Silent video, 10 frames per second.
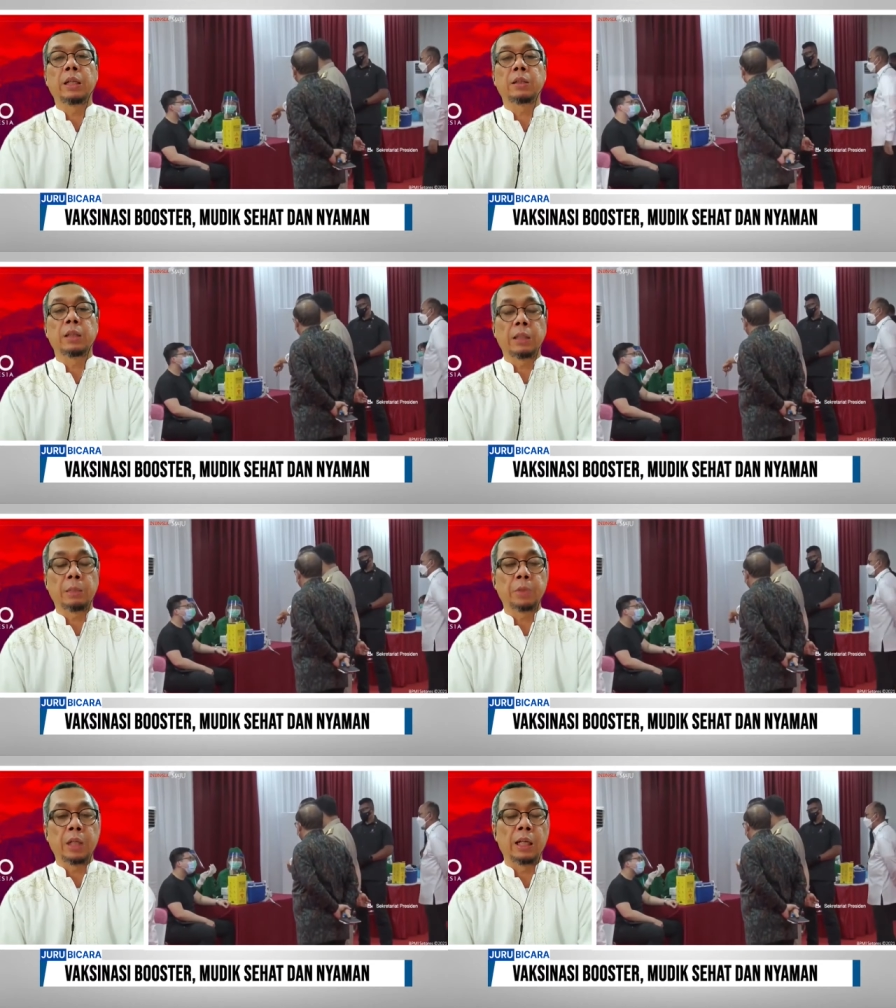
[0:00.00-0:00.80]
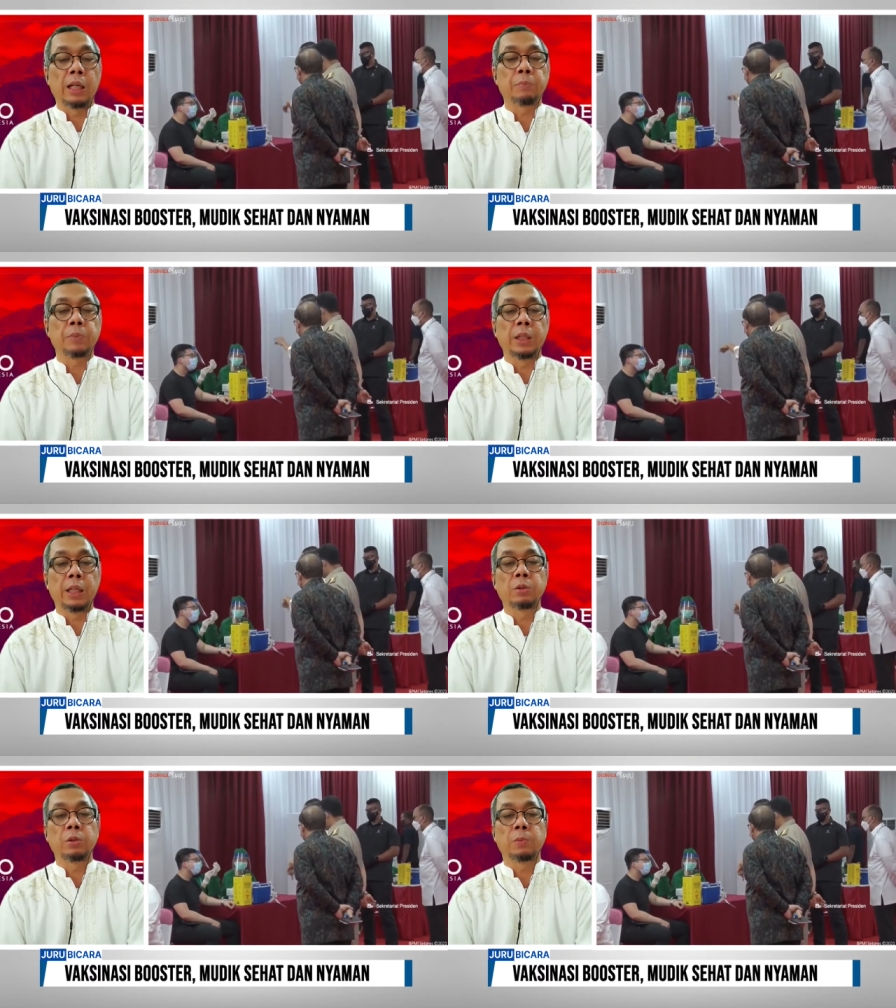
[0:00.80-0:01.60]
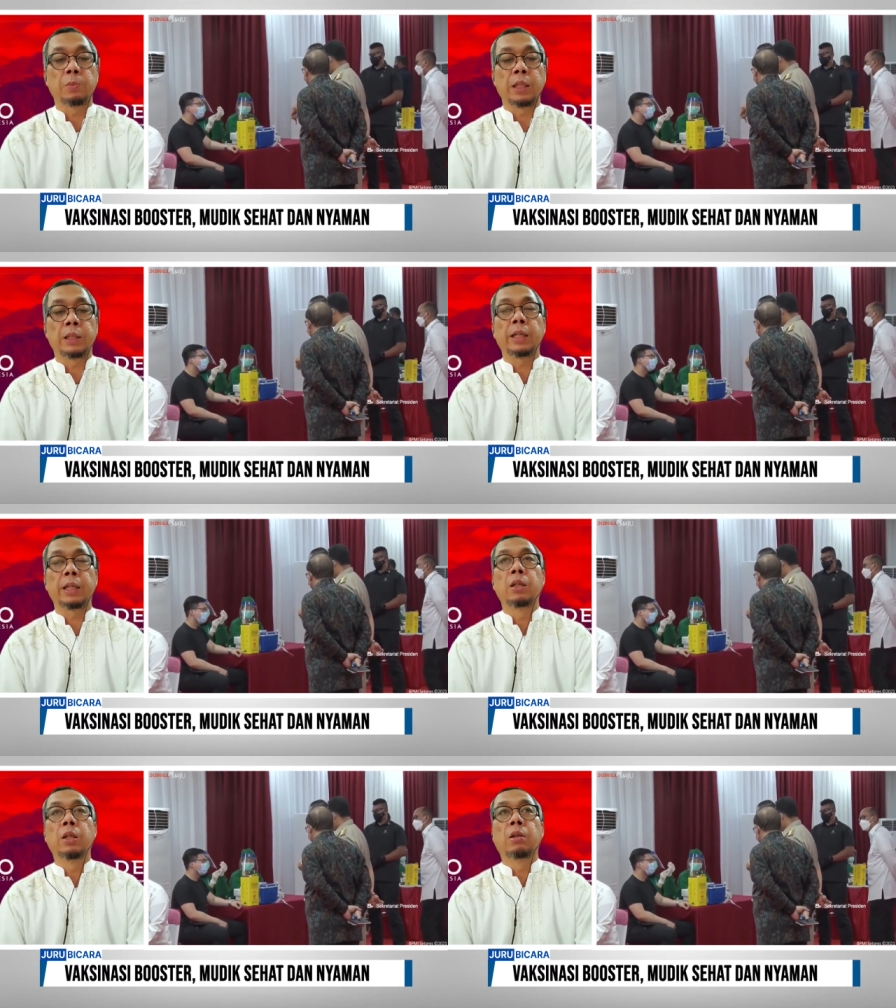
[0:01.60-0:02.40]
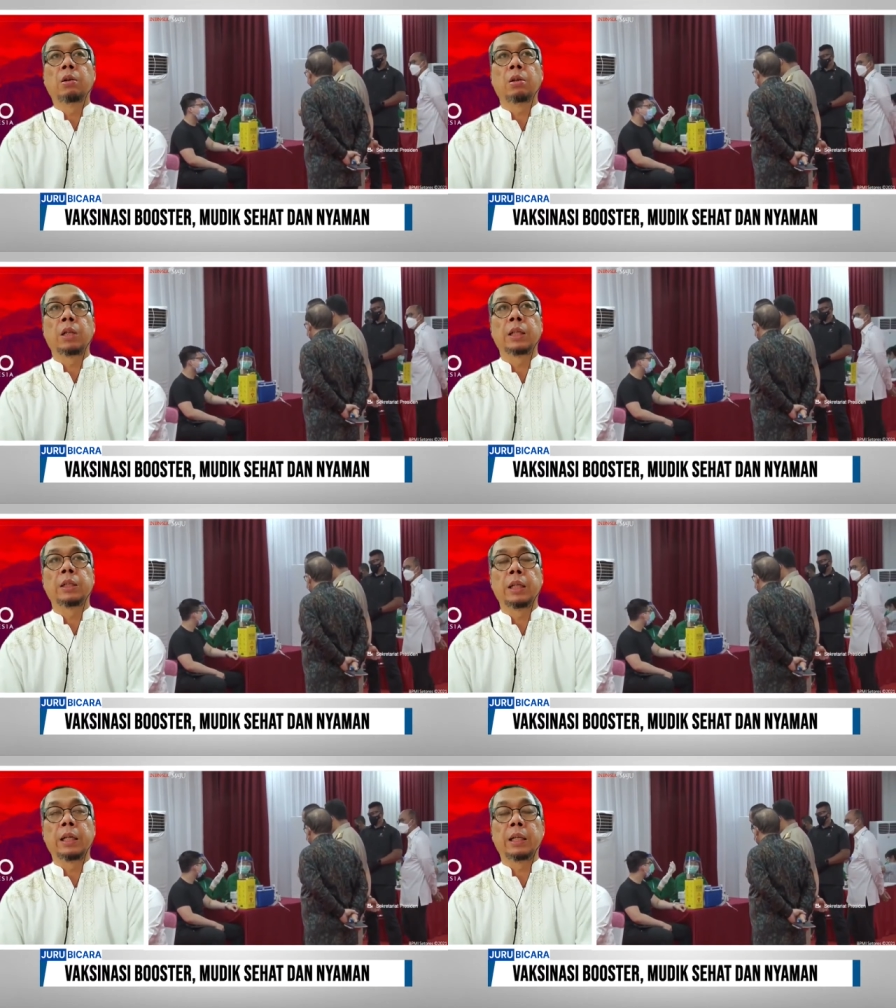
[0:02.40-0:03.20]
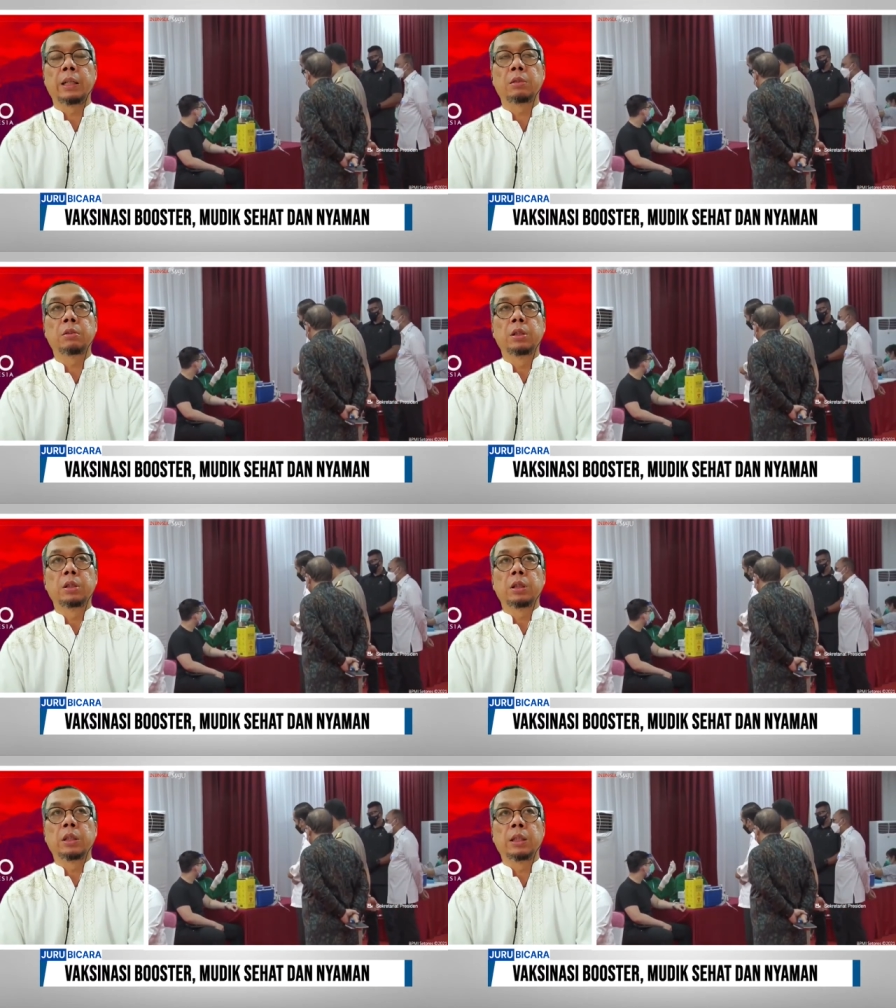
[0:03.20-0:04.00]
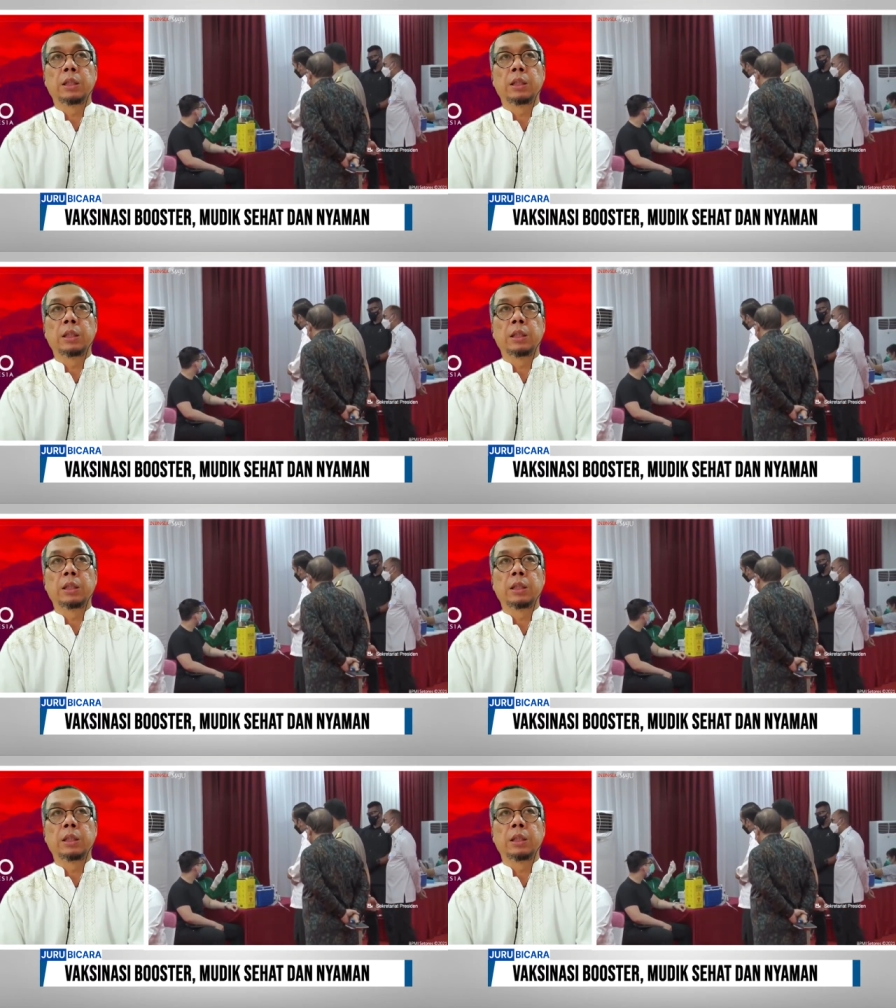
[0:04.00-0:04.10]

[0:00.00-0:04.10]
tetap dianggap dia itu sebagai orang yang uh,